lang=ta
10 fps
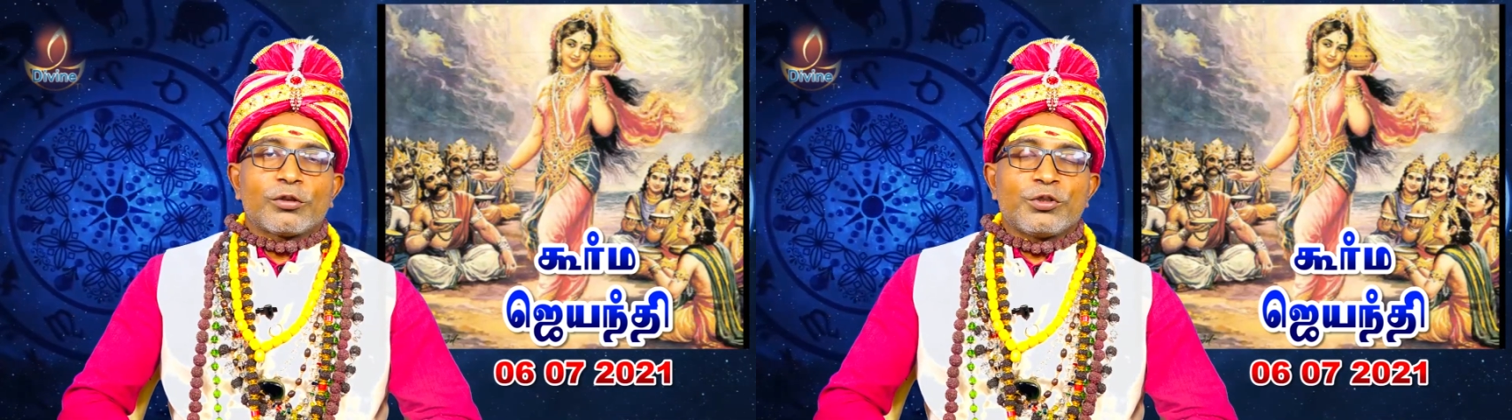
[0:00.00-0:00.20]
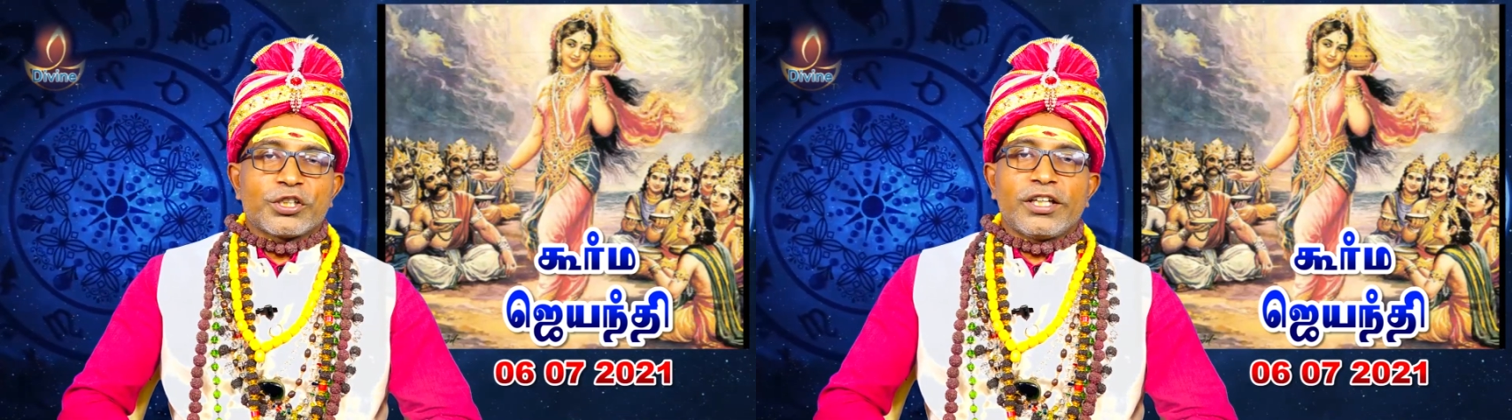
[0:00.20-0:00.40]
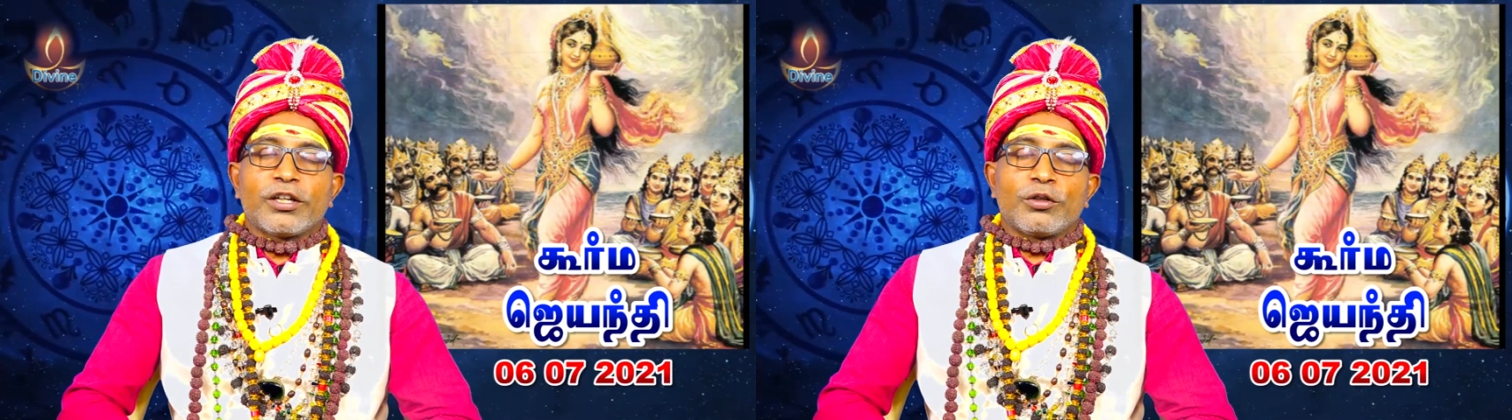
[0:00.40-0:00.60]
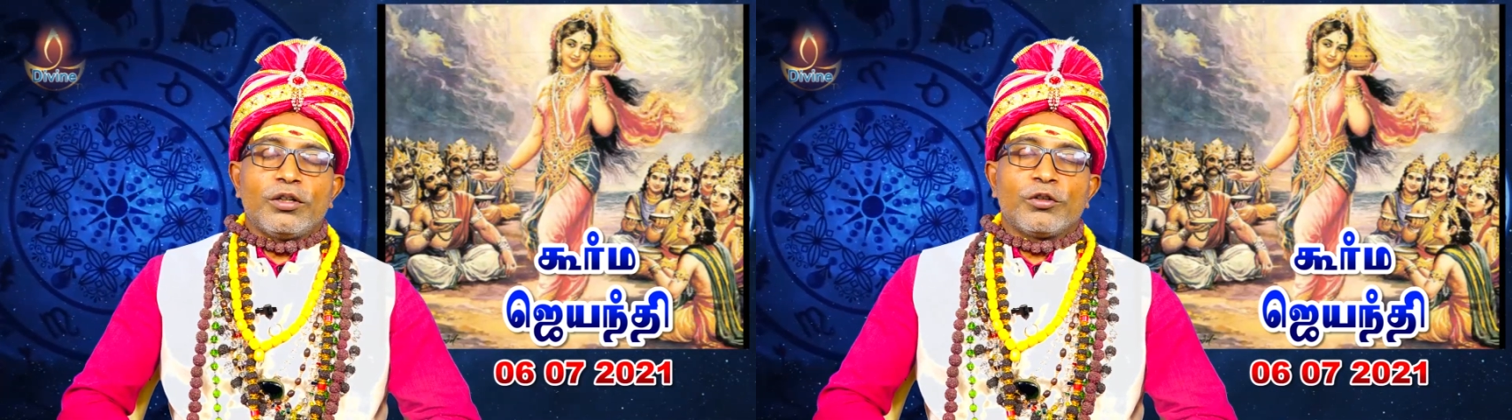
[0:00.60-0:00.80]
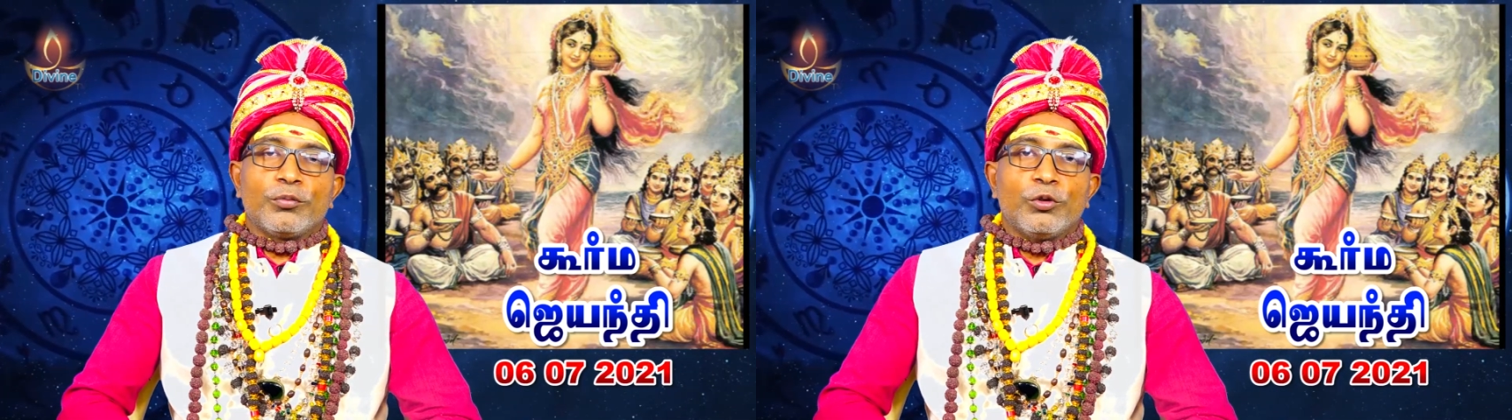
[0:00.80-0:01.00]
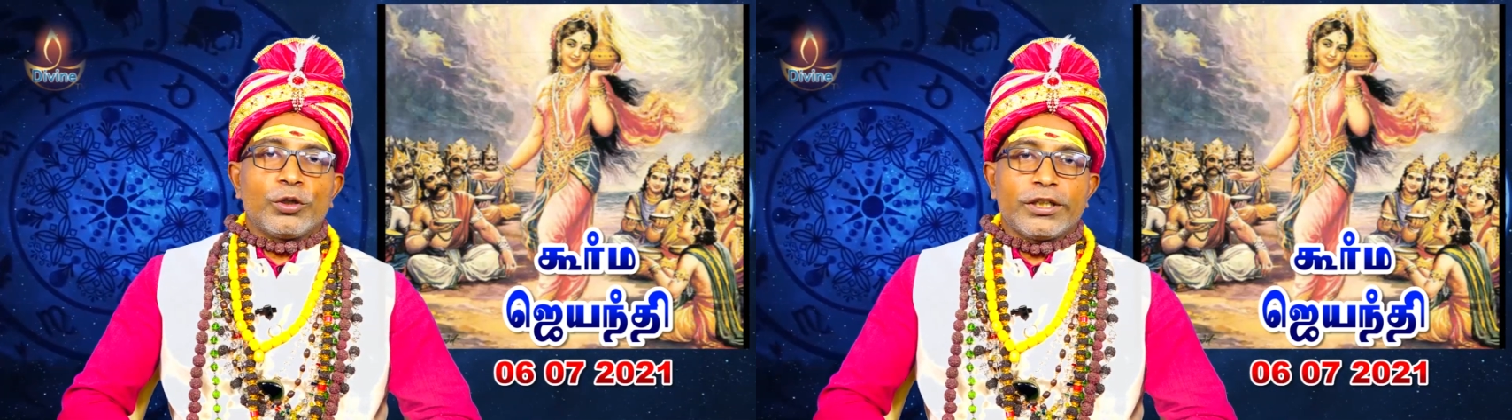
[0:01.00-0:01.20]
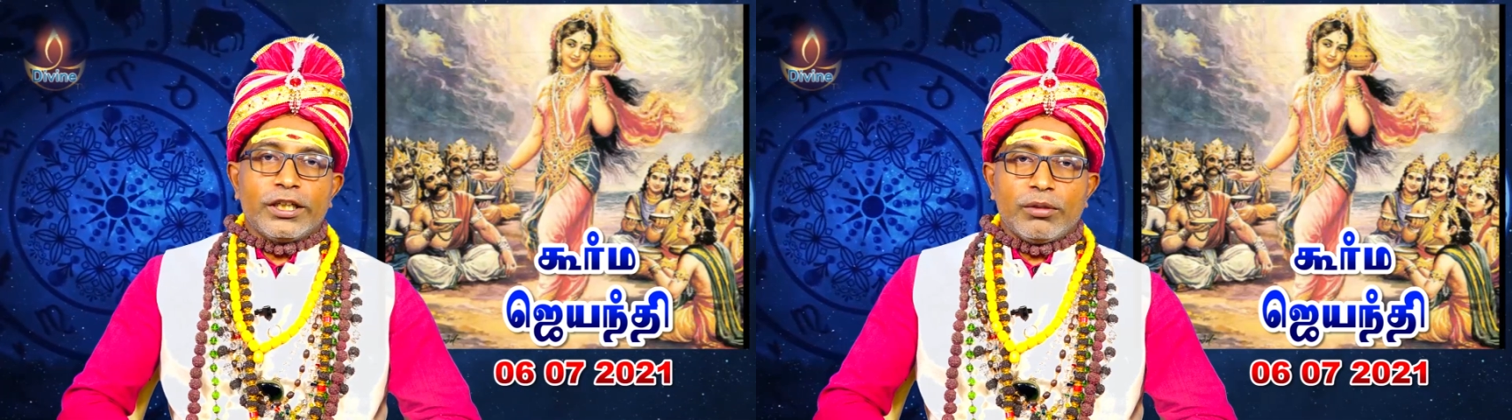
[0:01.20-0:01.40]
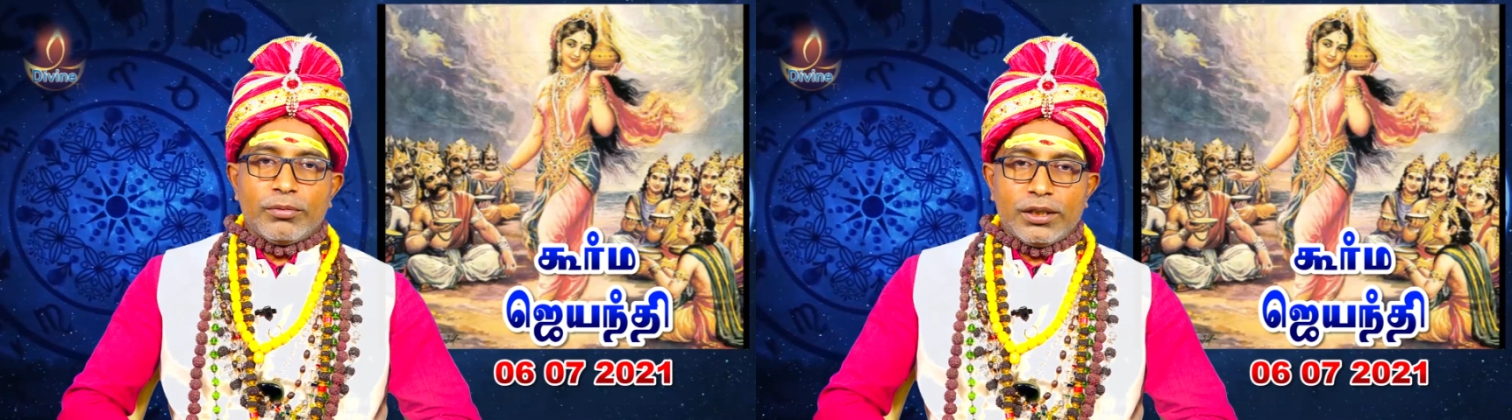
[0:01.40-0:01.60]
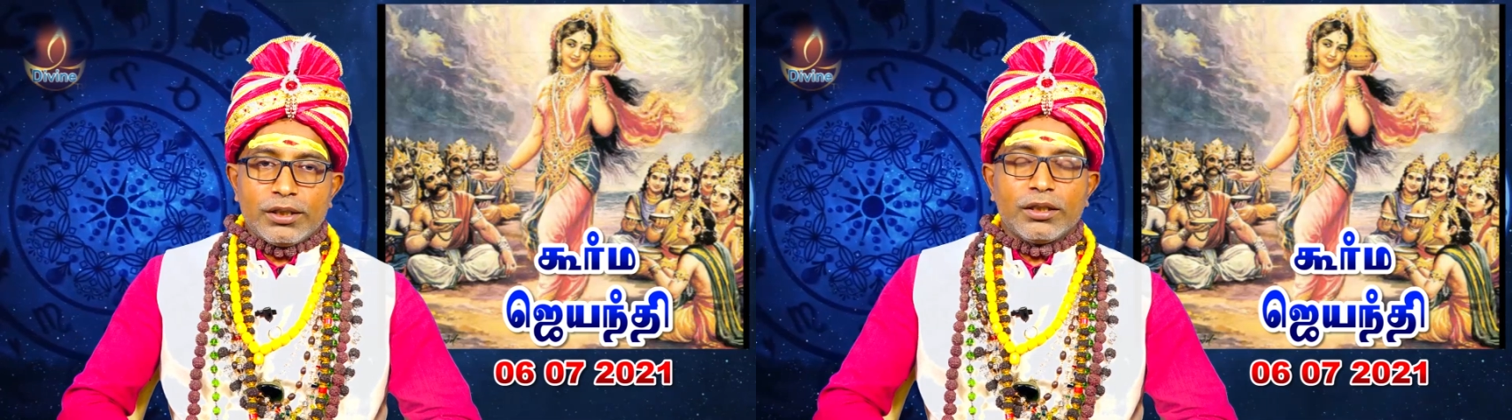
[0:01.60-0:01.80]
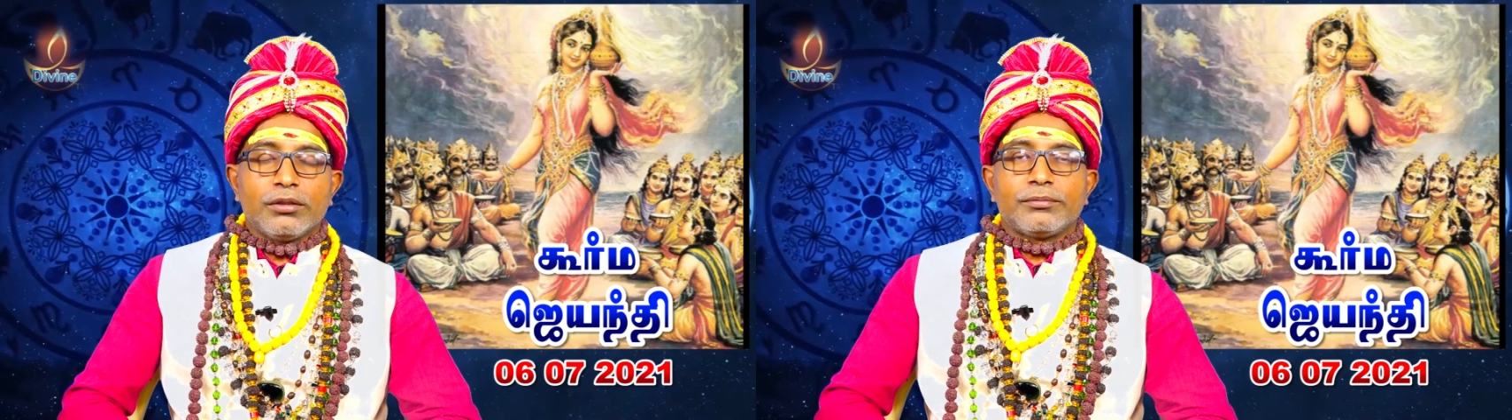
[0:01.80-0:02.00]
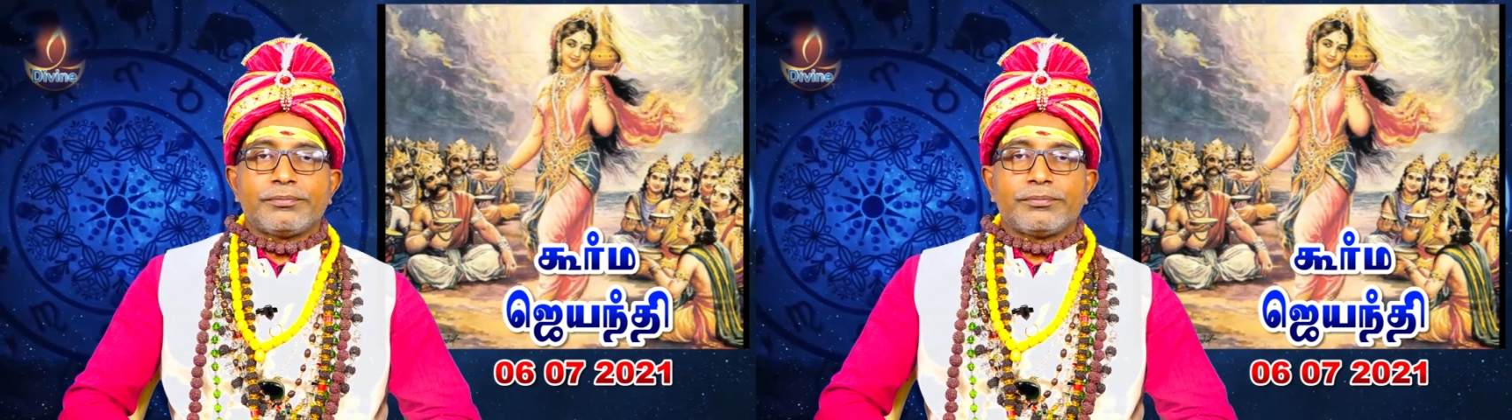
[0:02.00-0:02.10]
கொஞ்சம் நேரம் அவர் மோகினியாக மாறி